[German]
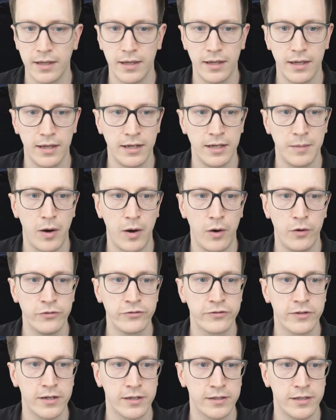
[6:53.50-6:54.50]
in dem
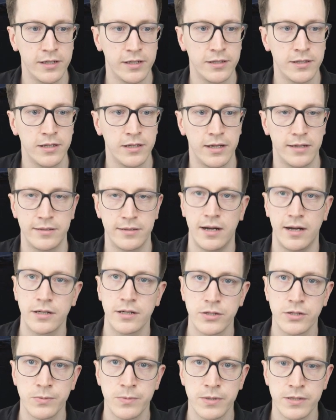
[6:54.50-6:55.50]
Auftrag, den ich hier in der
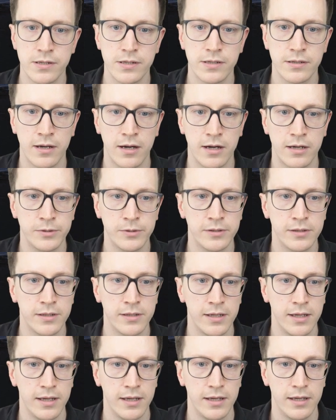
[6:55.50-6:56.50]
Tagesübersicht habe,
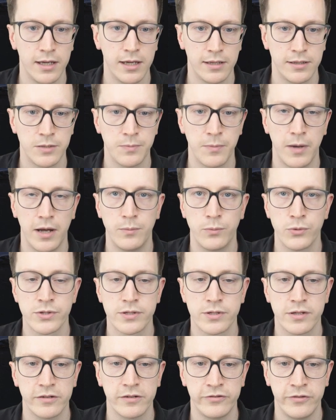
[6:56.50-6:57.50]
hatte ich mal einen
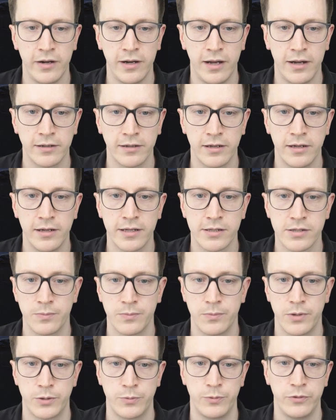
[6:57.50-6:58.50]
Musterfall angelegt, zum
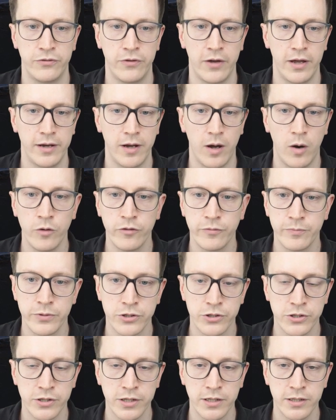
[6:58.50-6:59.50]
Beispiel für eine
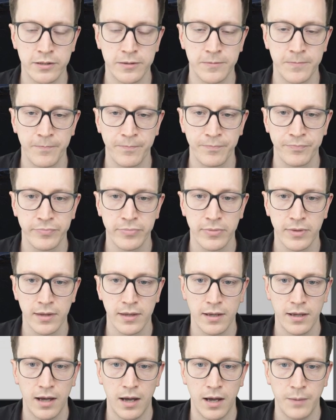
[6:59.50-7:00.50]
Aufbissschiene.
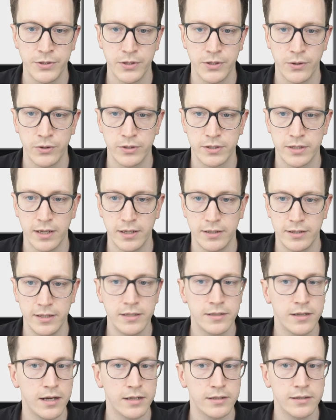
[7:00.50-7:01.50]
Habe ich auch
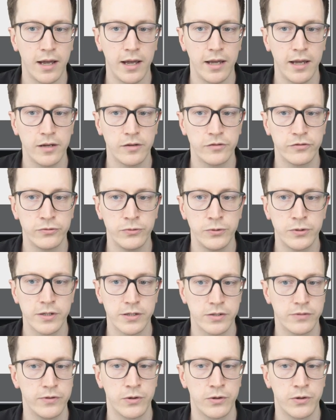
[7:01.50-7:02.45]
3D-Daten eingefügt, also wir